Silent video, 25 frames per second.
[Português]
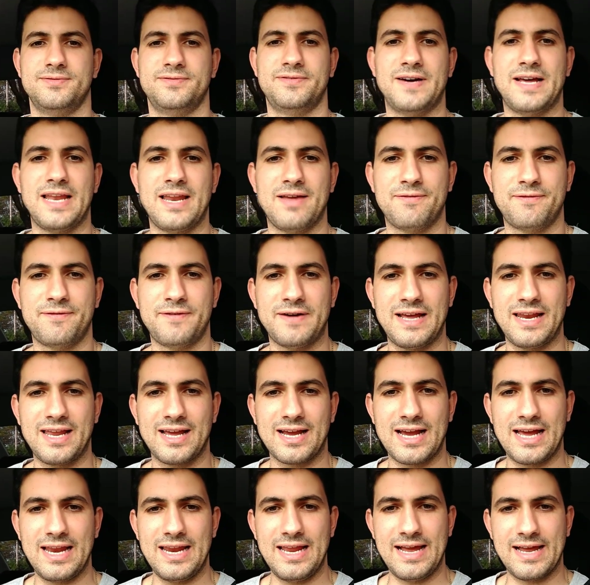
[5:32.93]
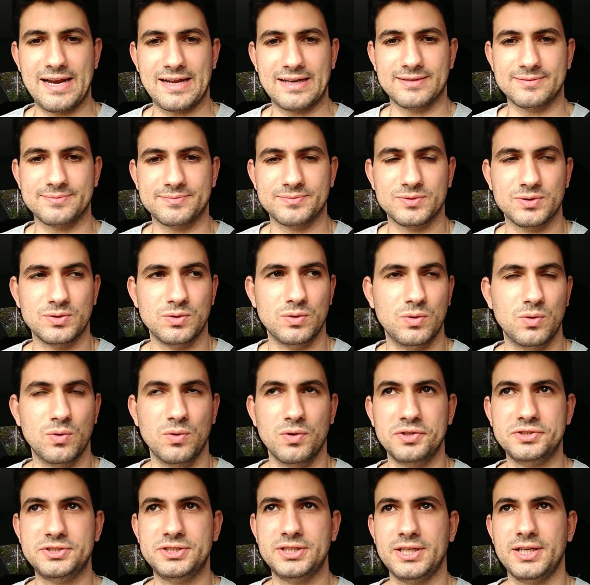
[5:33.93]
Fala, fala, galera.
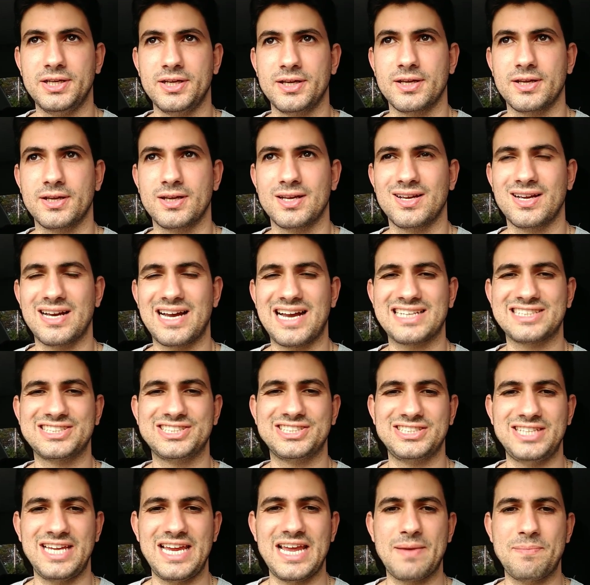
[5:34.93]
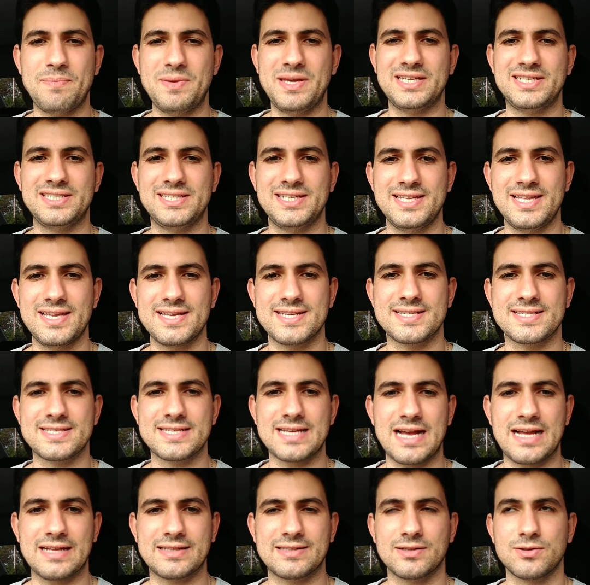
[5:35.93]
Hoje achei a mexida
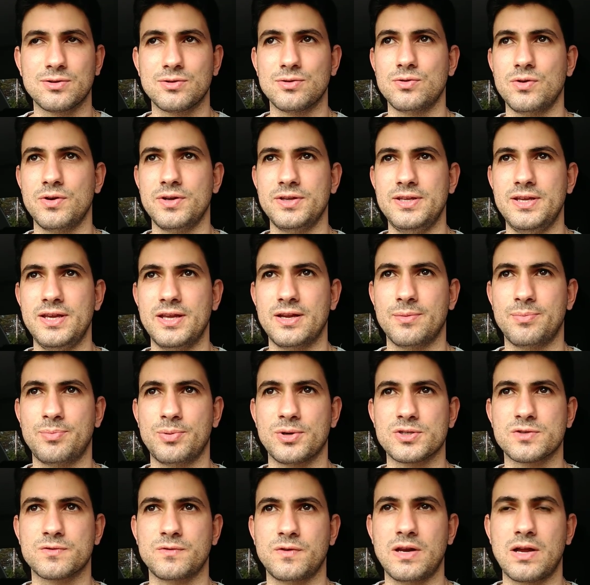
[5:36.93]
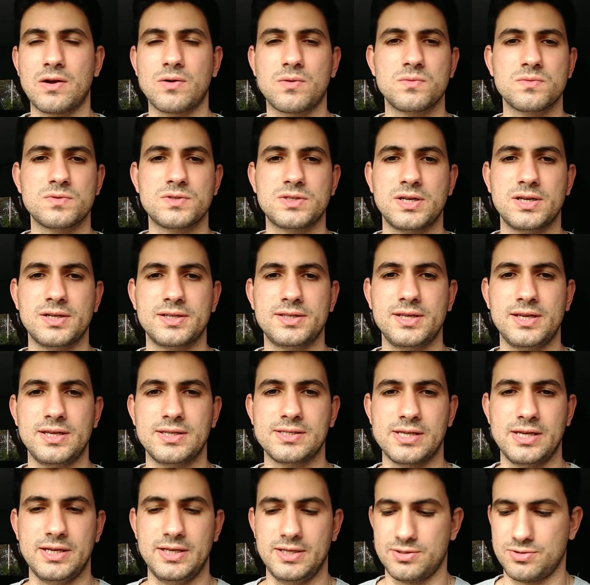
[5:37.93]
exata do Doideira. Posso falar com
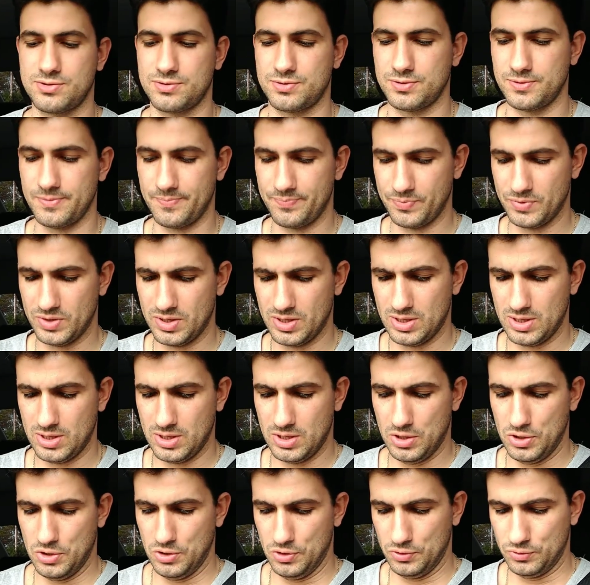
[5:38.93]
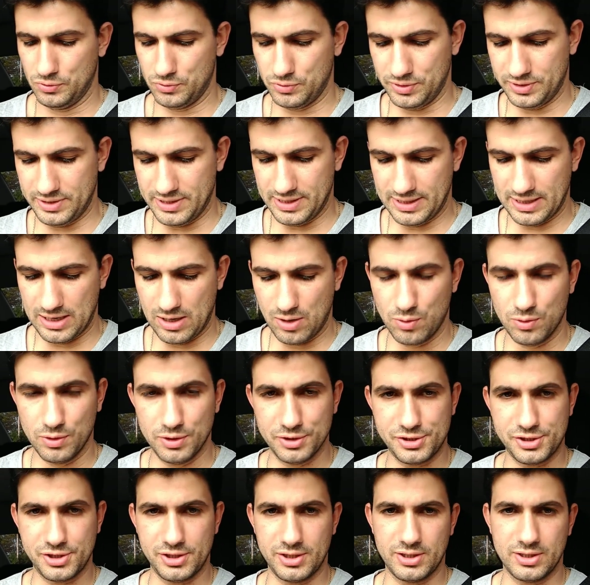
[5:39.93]
certeza isso. Doideira
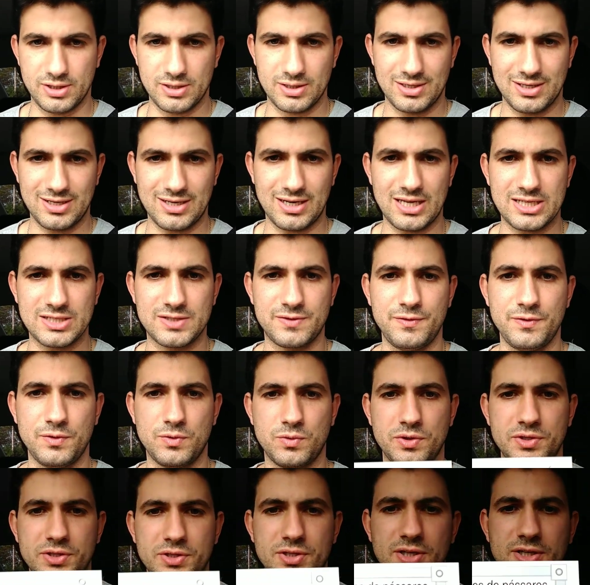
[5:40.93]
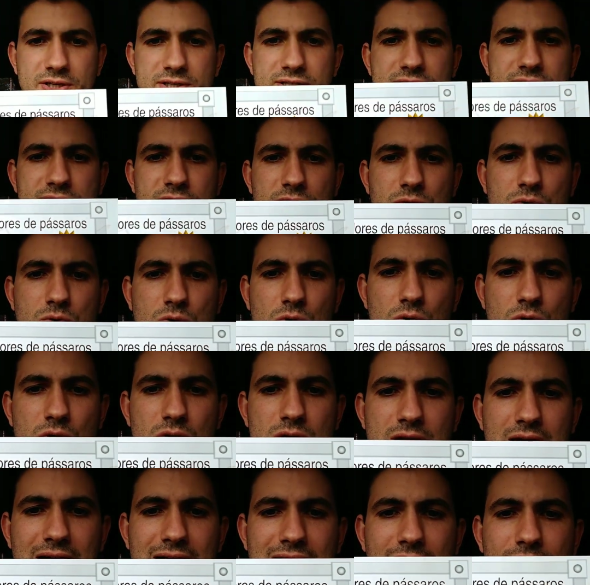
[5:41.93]
hoje classificou em terceiro
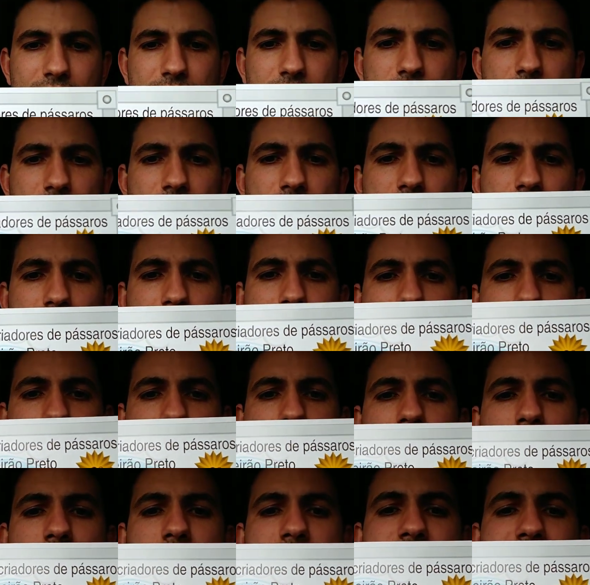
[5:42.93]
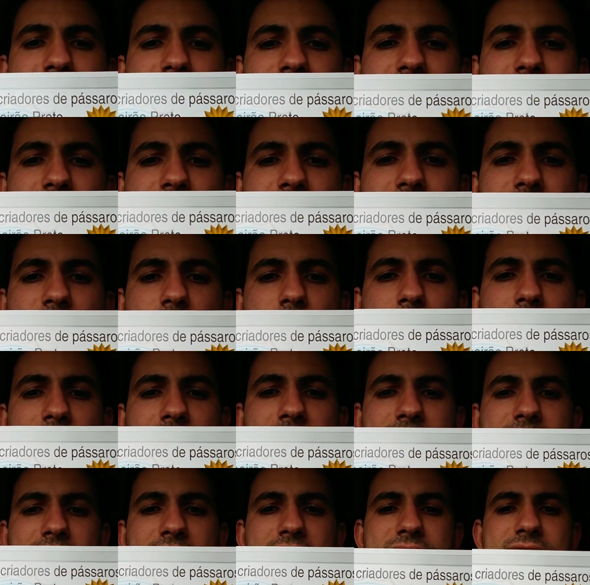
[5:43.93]
colocado com
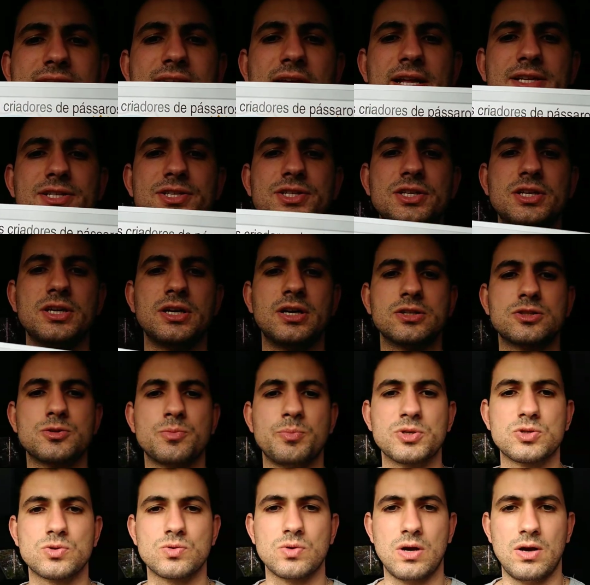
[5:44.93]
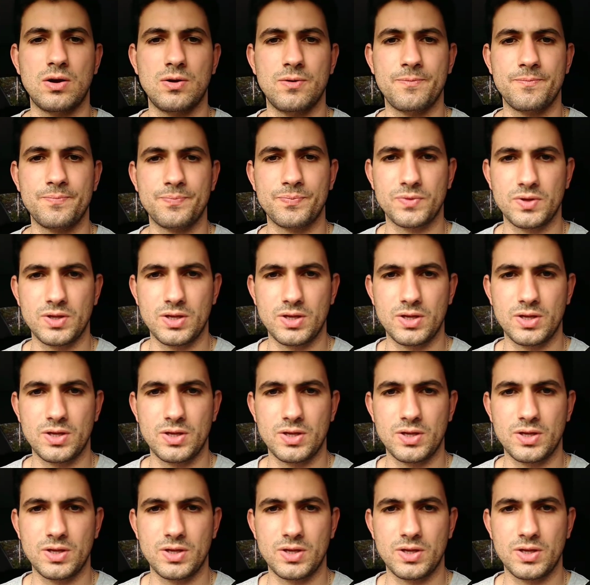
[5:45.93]
147 cantos, pessoal.